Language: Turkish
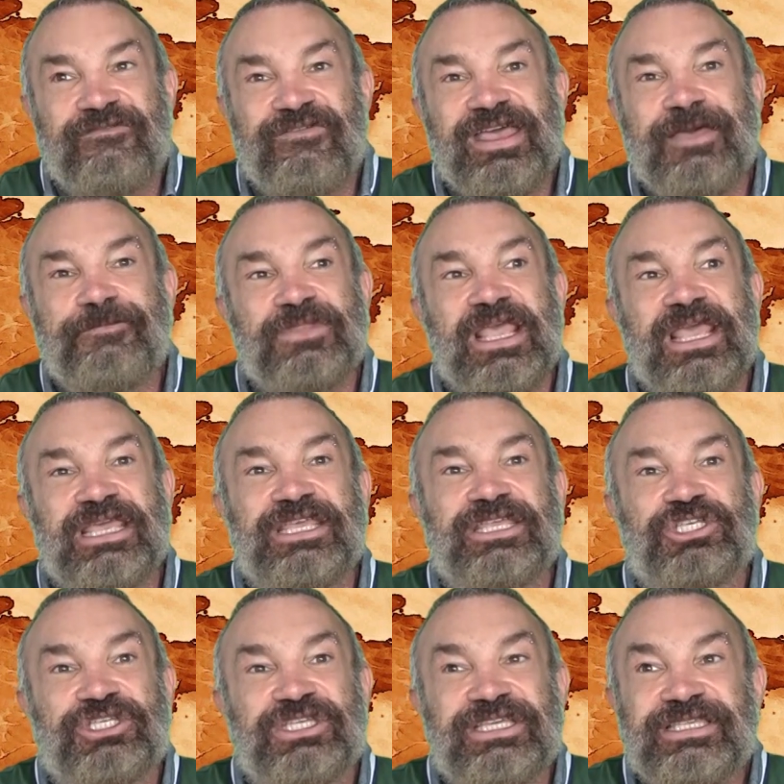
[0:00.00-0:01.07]
ve
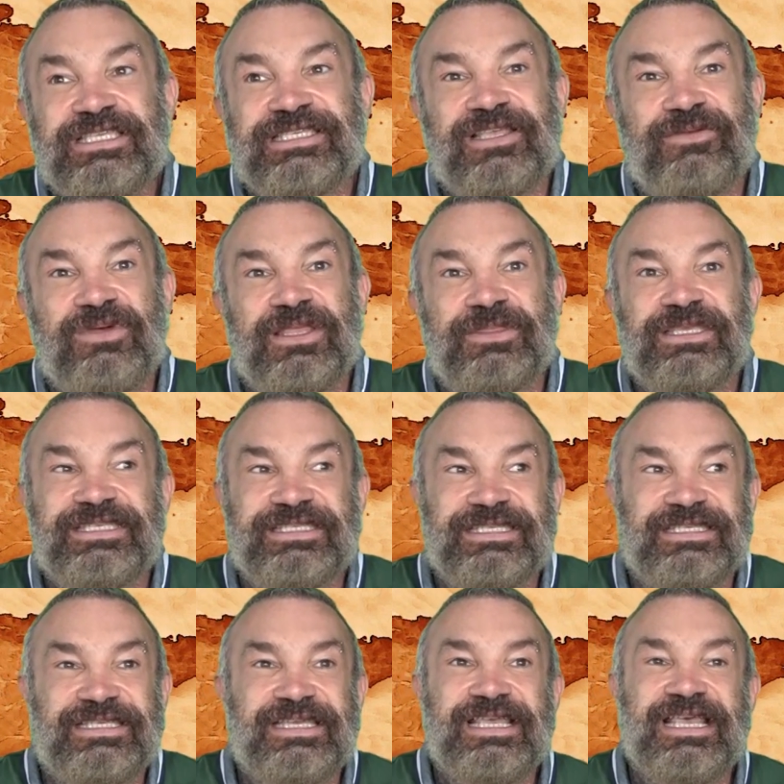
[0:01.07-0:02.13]
içtiğiniz zaman da
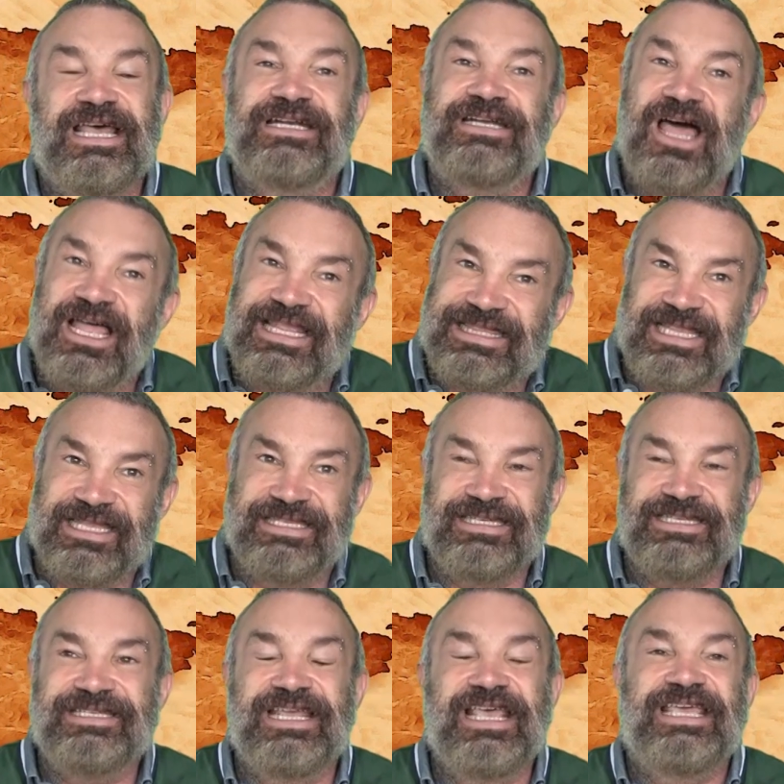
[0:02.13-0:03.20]
sizi
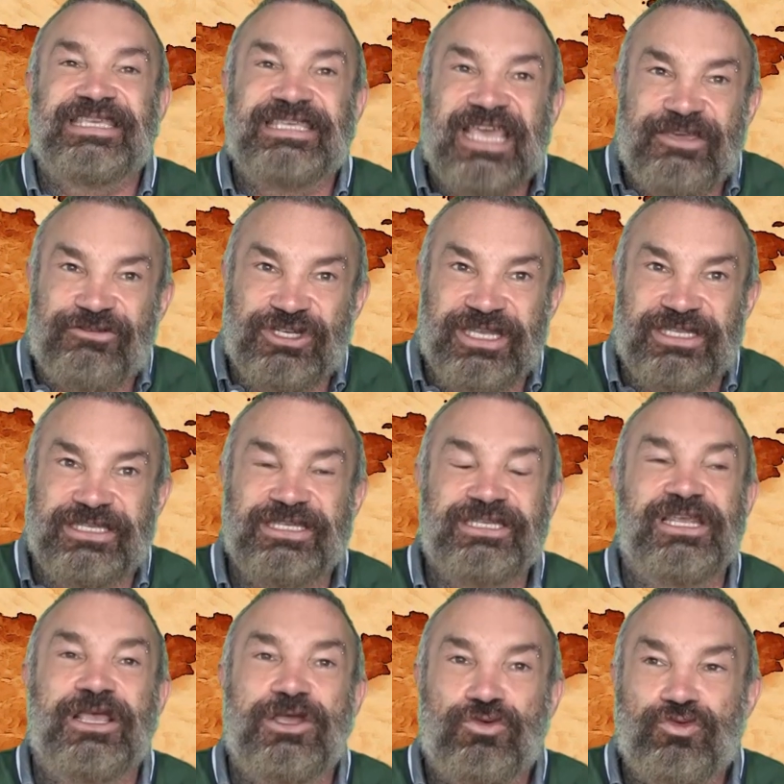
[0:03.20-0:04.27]
rahatlatır,
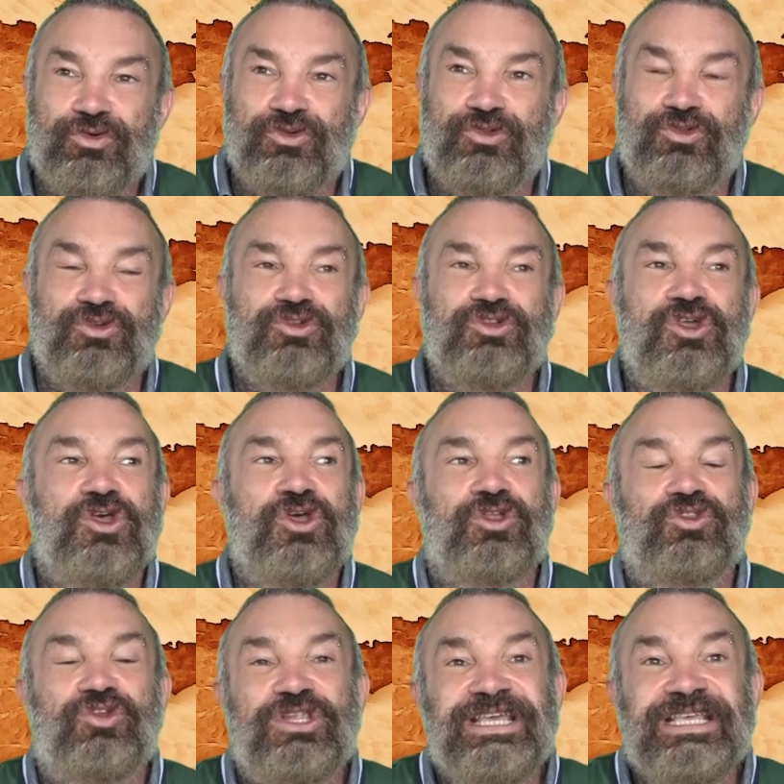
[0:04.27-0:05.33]
gevşetir, uyutur.
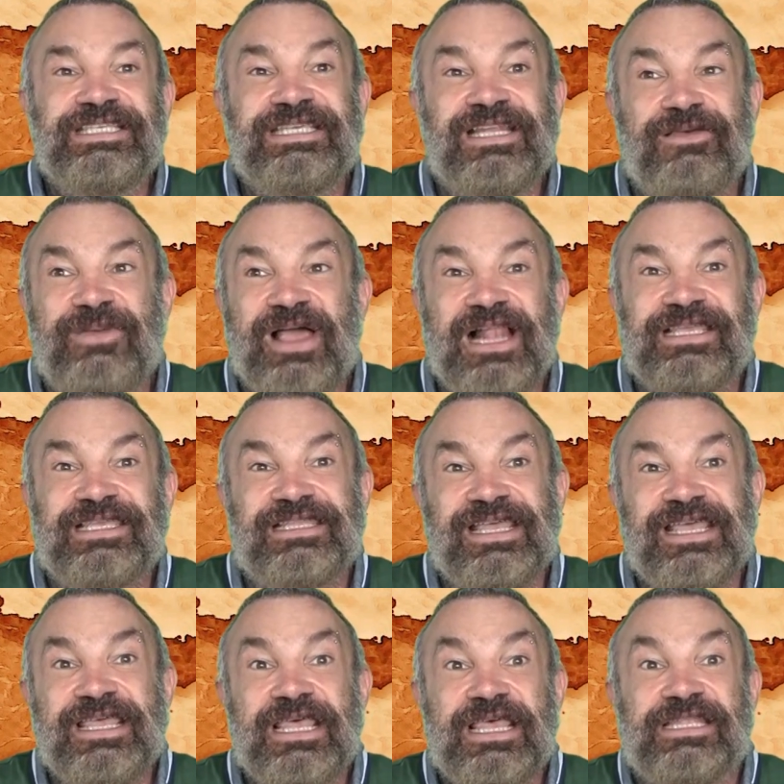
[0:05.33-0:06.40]
Dolayısıyla belki
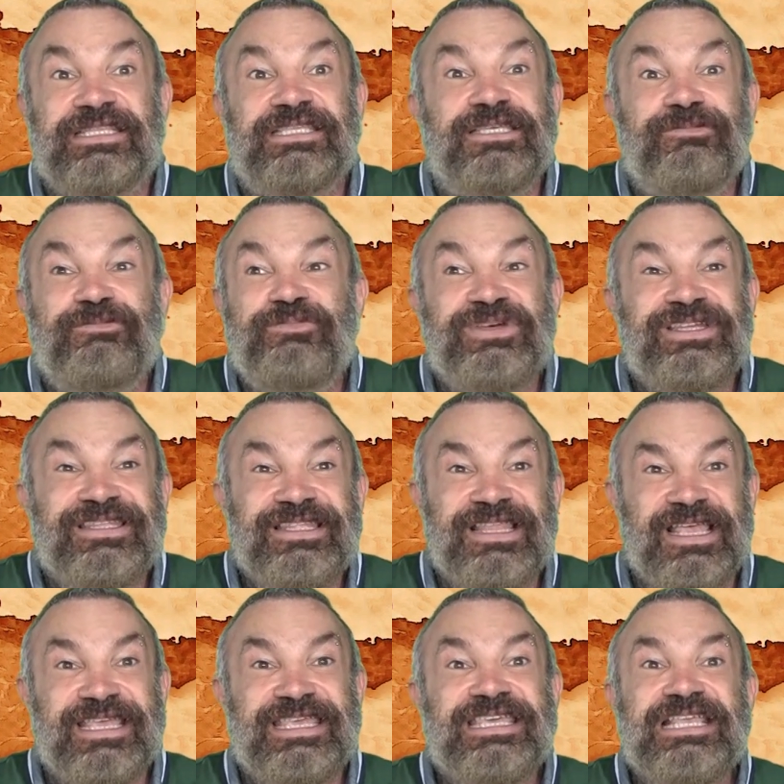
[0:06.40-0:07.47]
de tıbbın
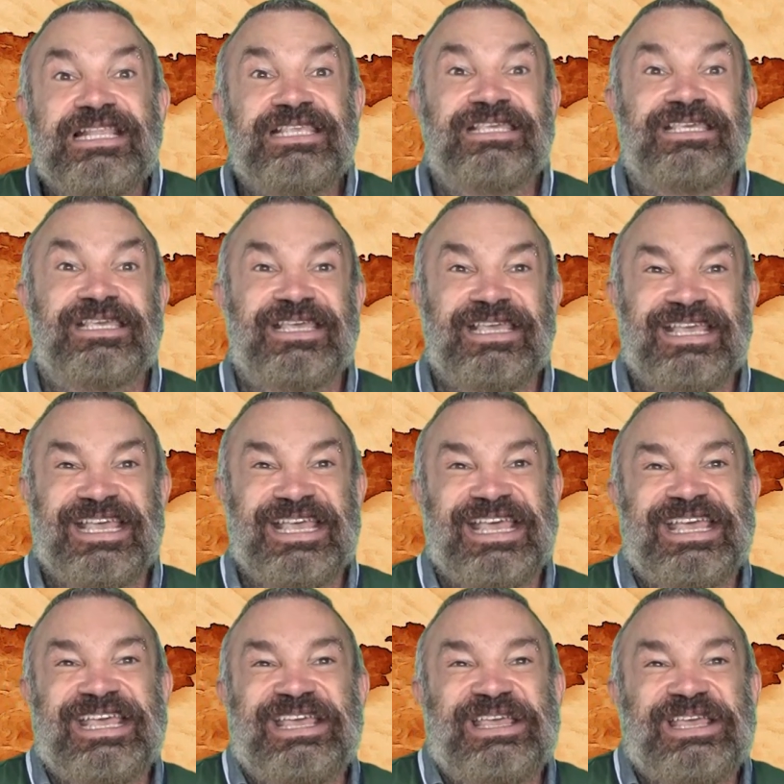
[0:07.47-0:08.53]
ilk
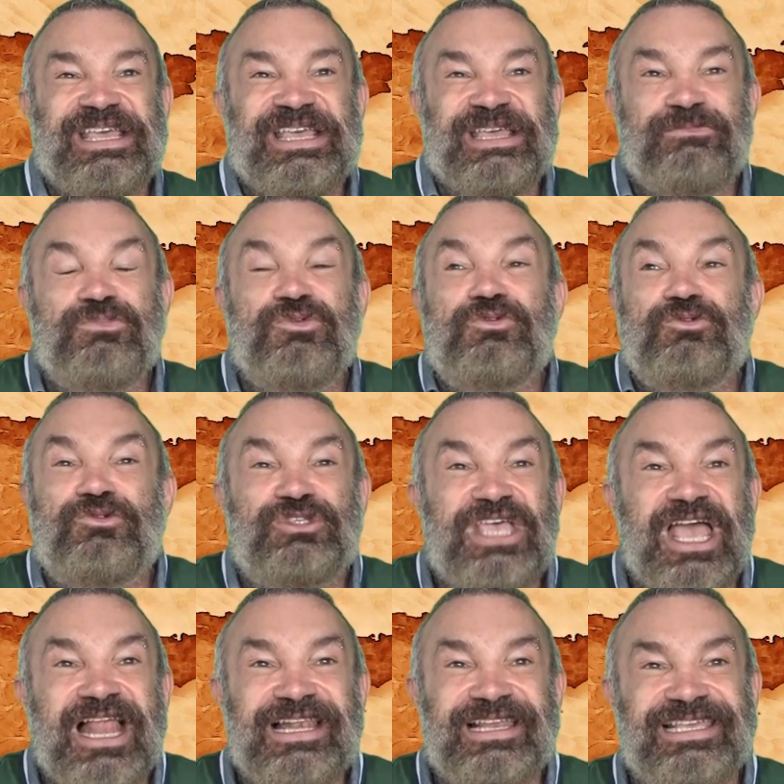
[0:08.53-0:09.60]
e,
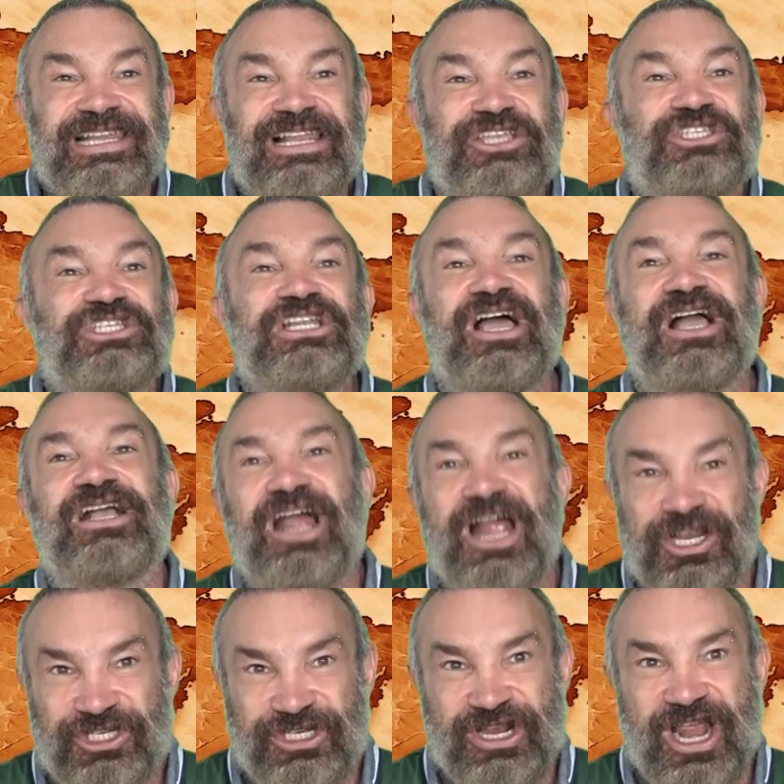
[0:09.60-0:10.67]
büyüsel ilacıyla
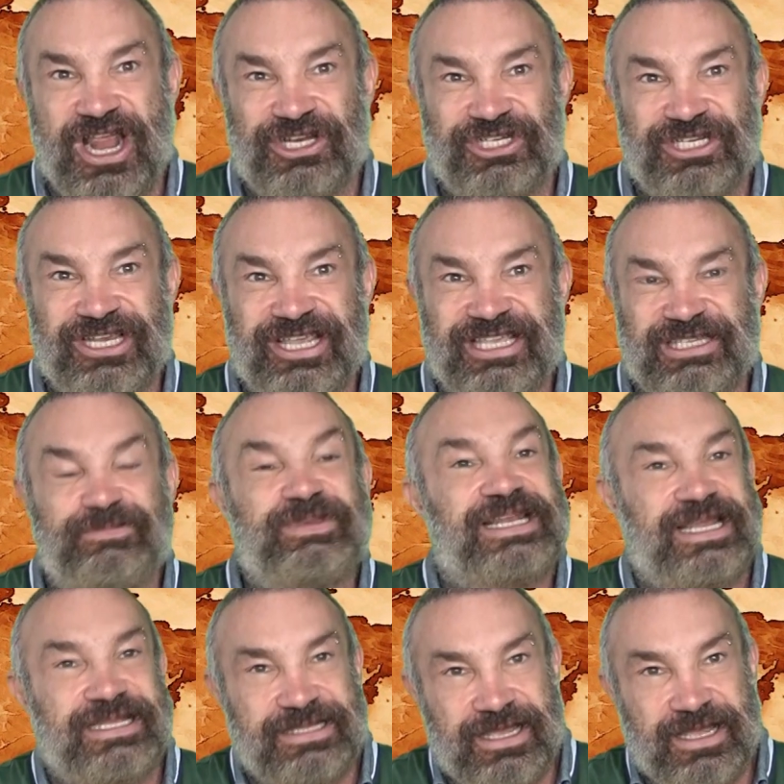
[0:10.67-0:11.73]
karşı karşıyayız
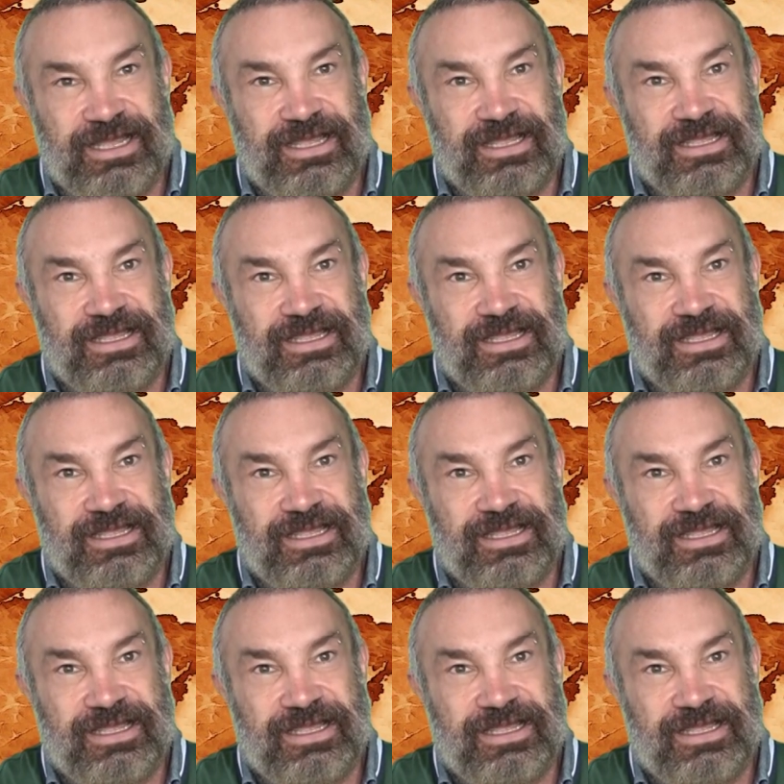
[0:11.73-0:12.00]
birada.